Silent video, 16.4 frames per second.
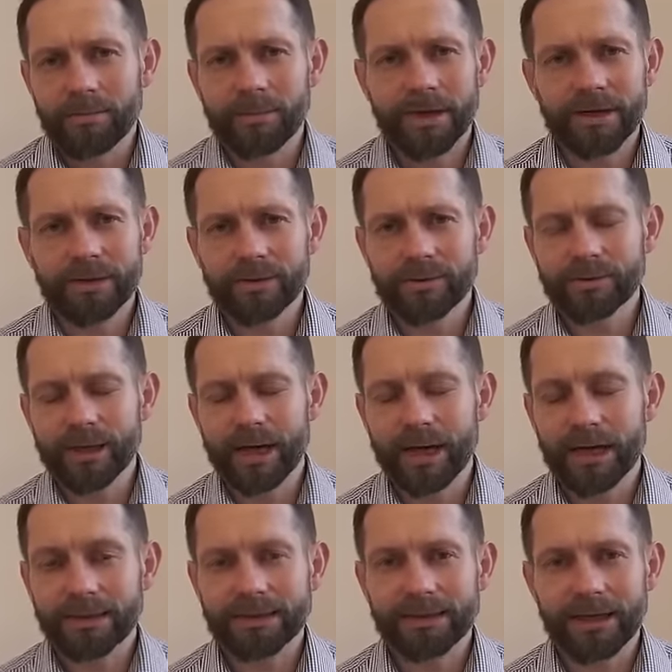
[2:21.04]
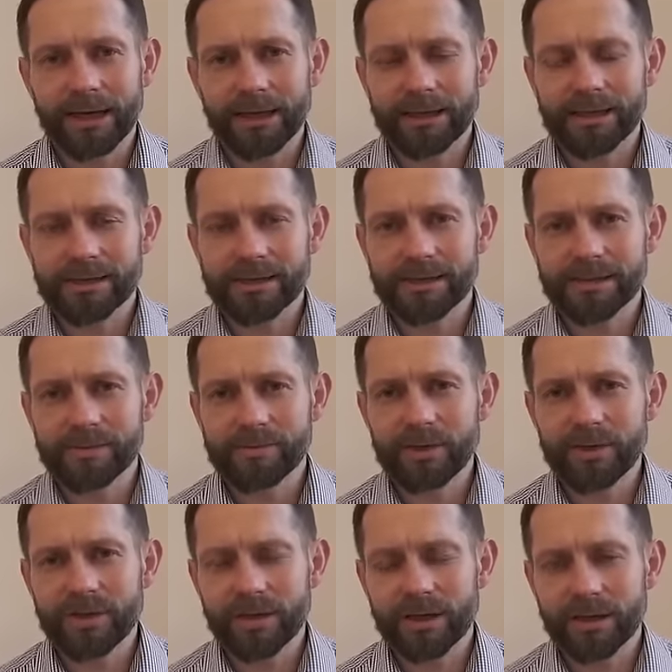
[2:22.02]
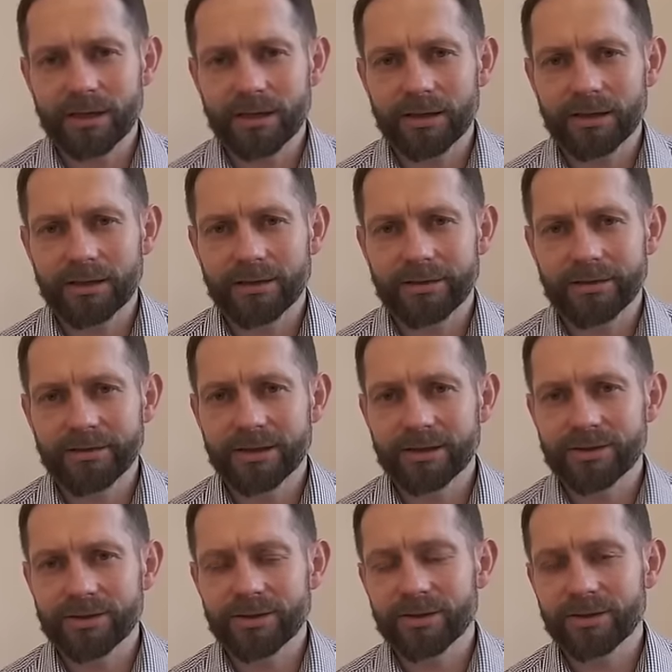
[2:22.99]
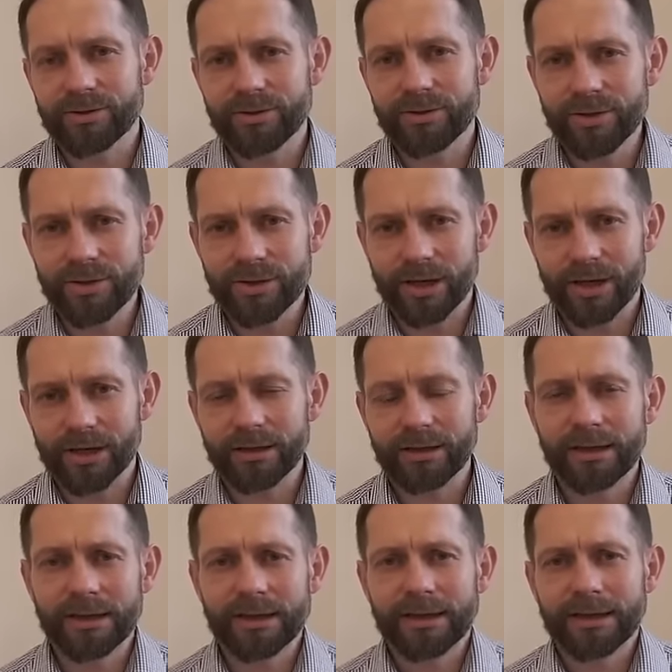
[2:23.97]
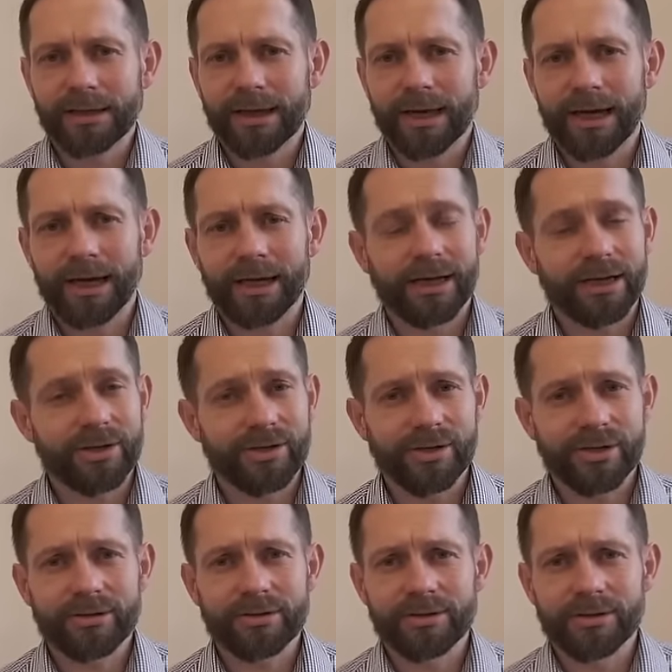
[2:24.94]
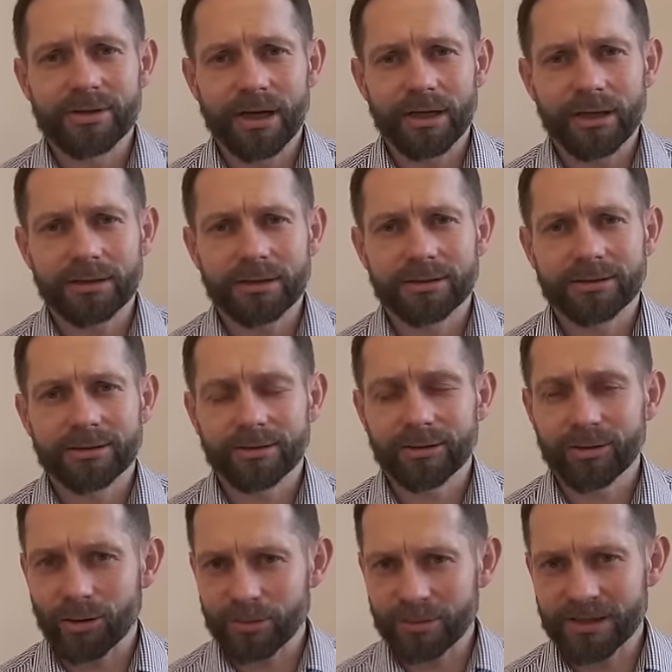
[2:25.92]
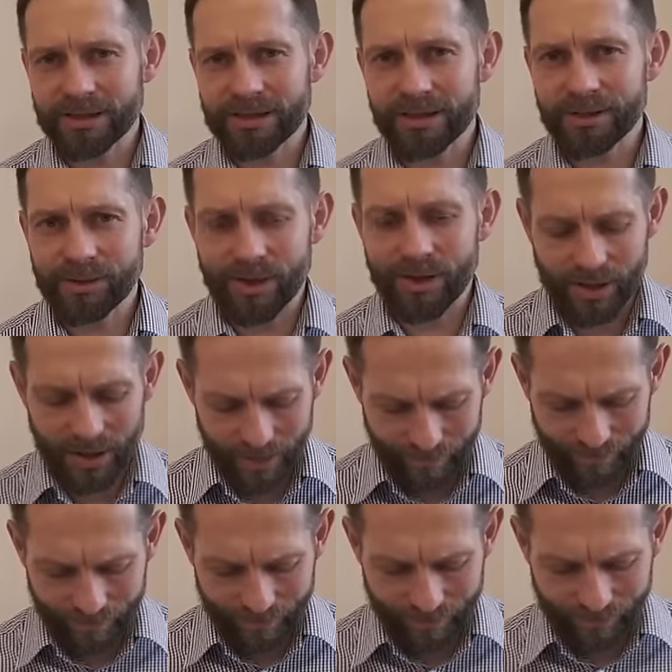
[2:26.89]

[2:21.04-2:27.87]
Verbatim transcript: mają dla nas, myślę, nie tylko dzisiaj, ale każdego dnia ogromne znaczenie.